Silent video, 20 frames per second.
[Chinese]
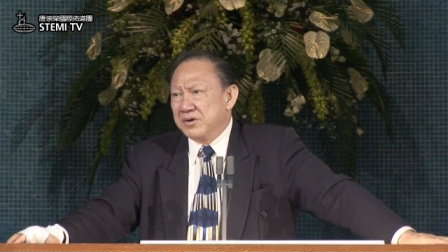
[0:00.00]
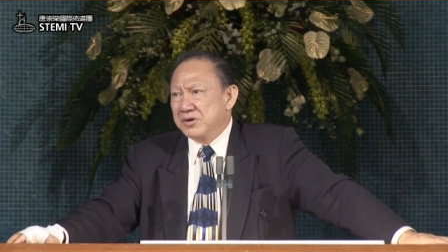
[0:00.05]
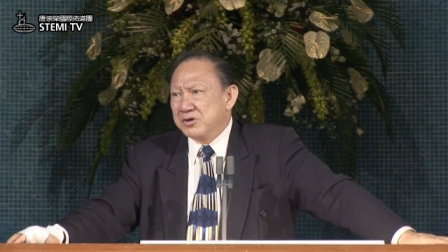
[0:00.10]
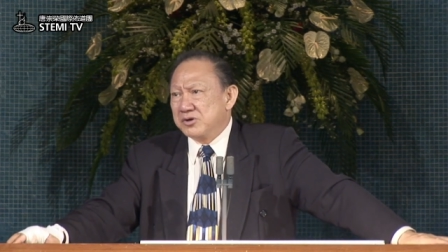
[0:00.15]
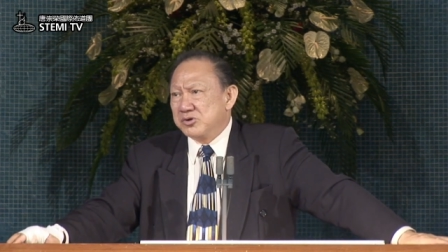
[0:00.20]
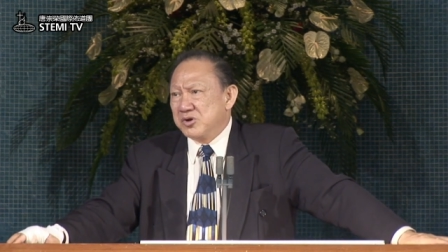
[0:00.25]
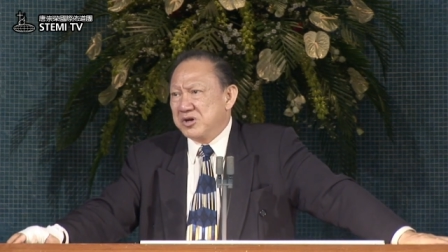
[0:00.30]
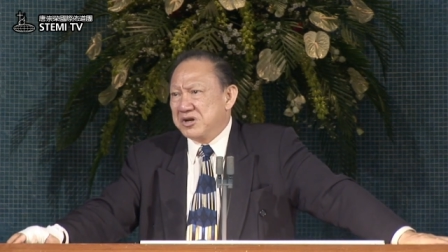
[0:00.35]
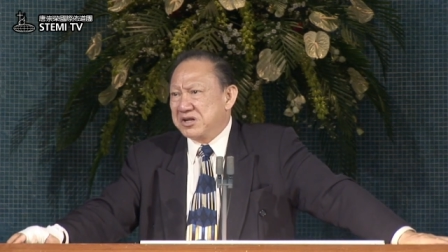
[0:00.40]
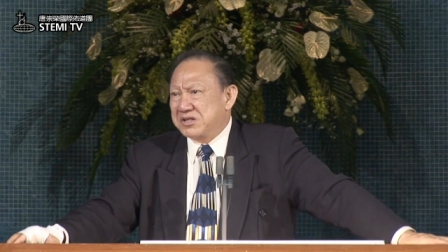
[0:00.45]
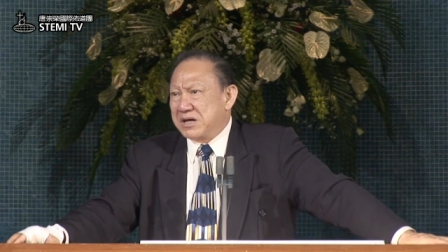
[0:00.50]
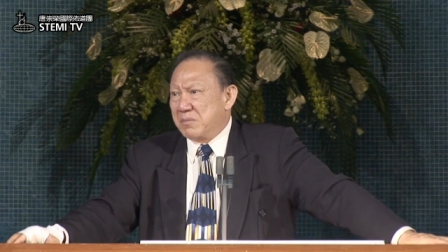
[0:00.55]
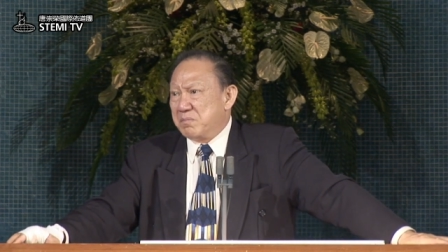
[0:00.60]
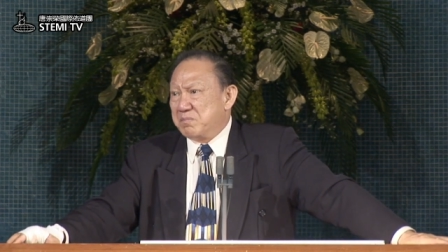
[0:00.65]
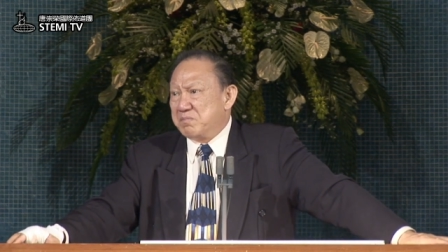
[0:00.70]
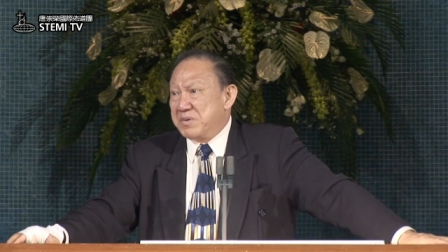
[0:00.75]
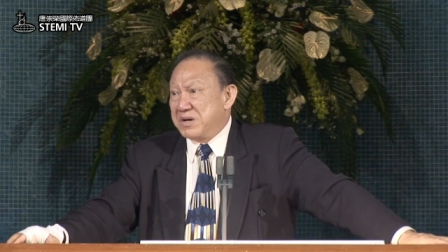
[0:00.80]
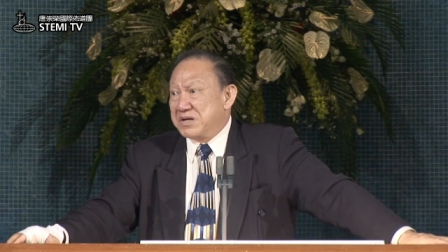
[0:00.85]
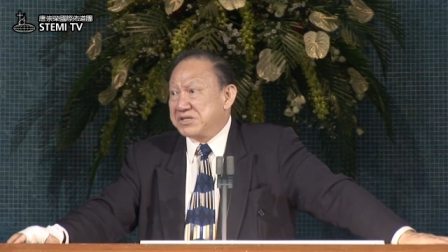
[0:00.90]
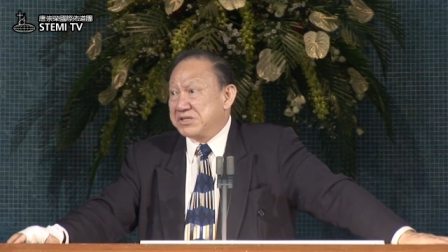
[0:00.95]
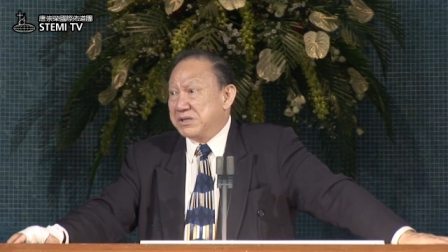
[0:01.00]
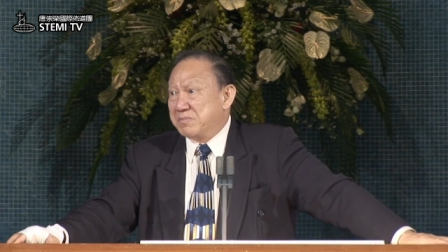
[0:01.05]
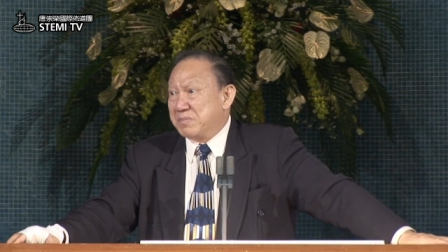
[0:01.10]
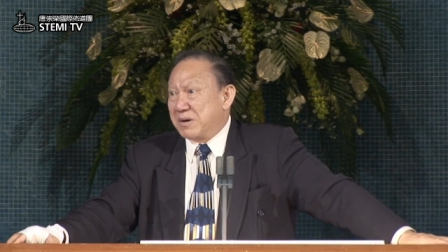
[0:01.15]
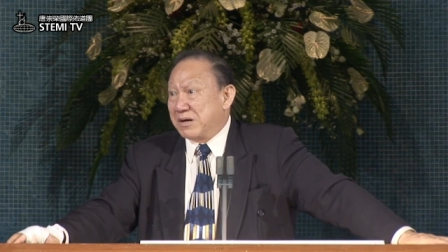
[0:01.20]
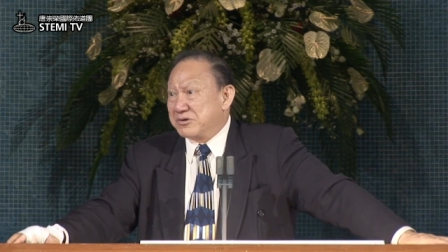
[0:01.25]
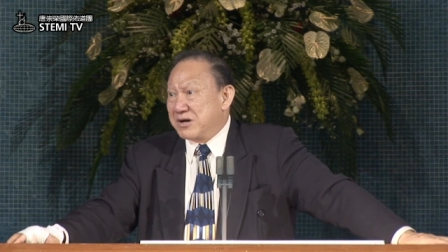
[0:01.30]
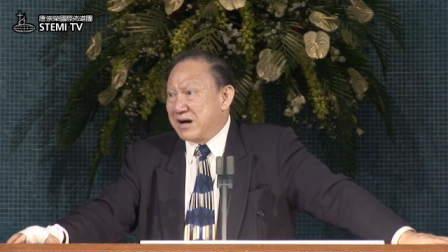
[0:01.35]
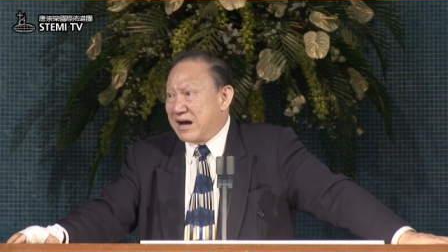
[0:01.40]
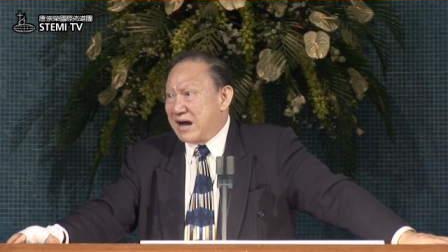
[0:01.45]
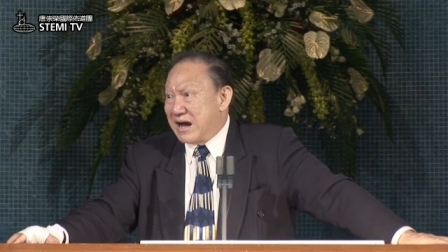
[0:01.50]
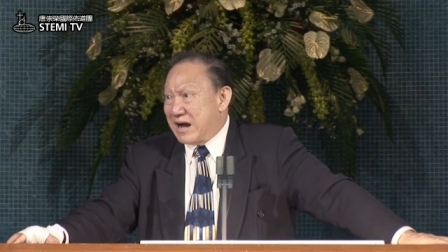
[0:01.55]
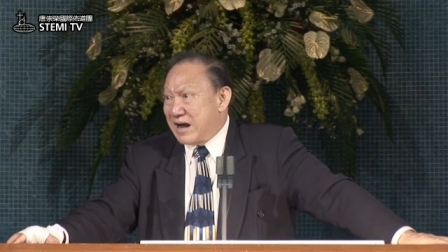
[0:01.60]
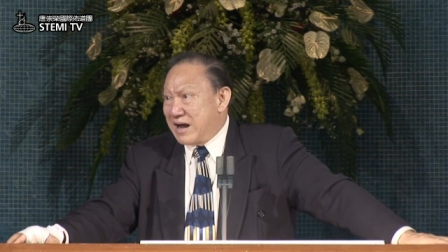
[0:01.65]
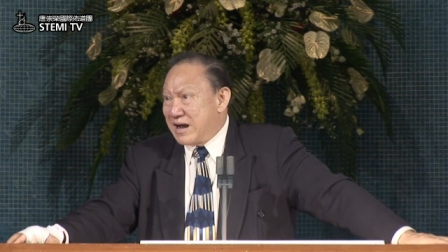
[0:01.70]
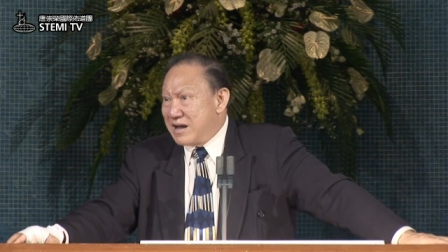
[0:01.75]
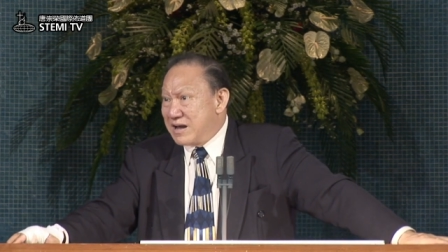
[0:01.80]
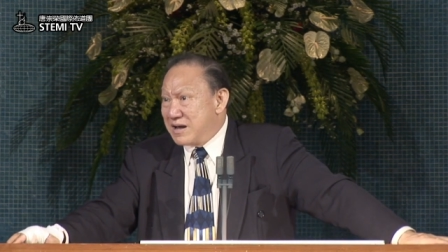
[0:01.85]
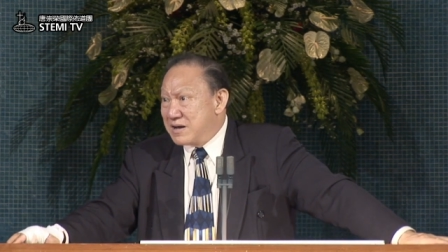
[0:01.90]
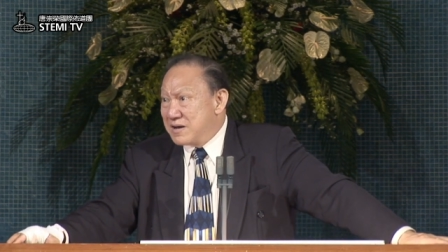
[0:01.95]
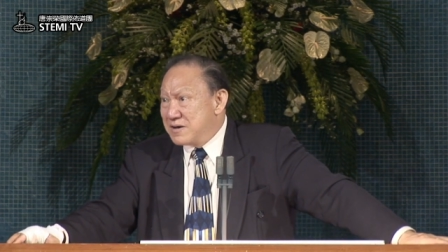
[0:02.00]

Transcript: 所以呢，当别斯巴说：“啊，